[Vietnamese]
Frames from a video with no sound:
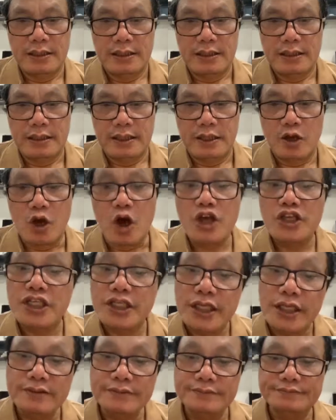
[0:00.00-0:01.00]
có dị
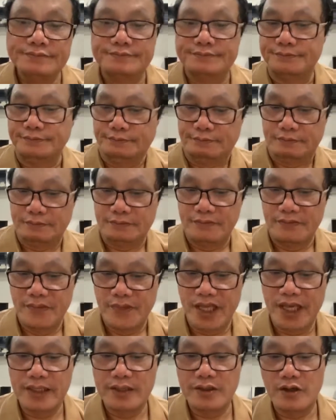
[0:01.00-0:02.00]
ứng
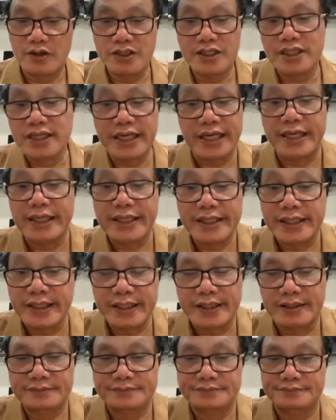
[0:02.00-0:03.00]
à, có dị ứng cái này kia
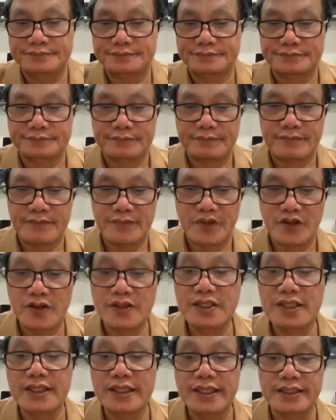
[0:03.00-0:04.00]
có dị
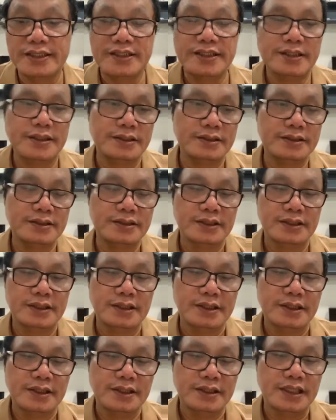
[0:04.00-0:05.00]
ứng cái này kia
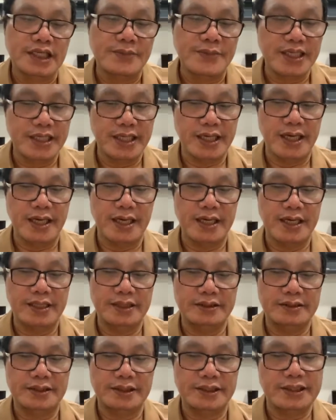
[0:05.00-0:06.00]
thì bây giờ
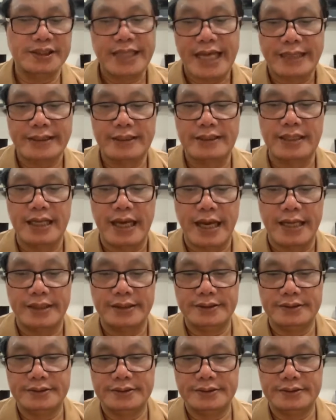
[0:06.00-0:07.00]
người ta xác định lại
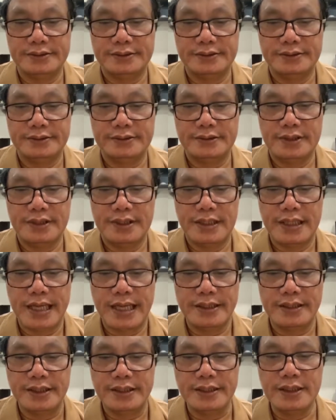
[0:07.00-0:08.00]
là
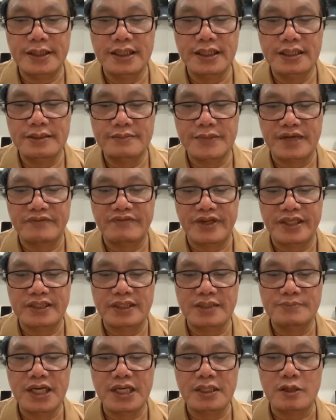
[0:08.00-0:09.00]
dị ứng mà phải tới
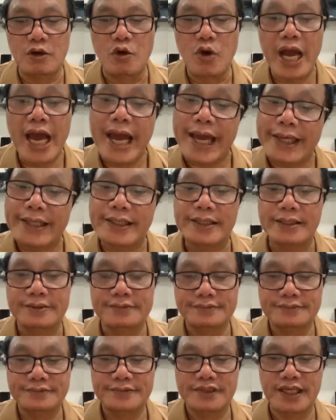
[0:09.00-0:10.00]
mức độ 2 kìa
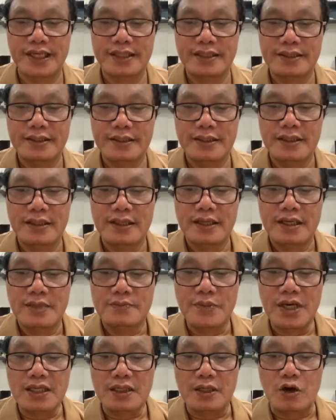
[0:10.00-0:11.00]
à,
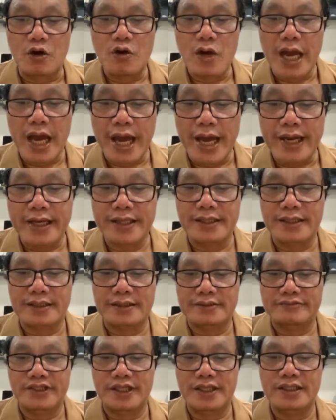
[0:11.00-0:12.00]
mức độ 2 đó
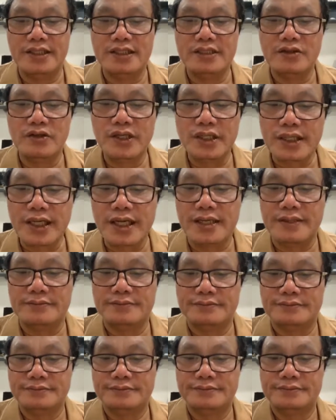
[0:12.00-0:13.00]
về lý thuyết á
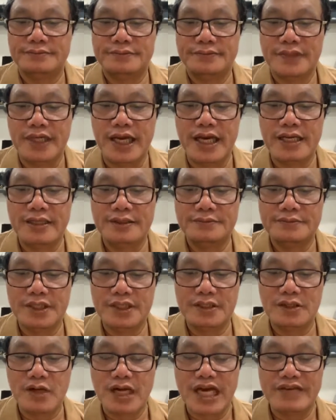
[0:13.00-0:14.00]
à, mức
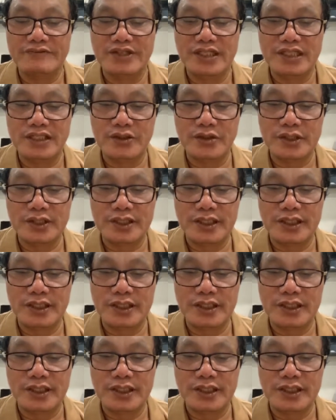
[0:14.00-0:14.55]
độ 2 bị lý thuyết á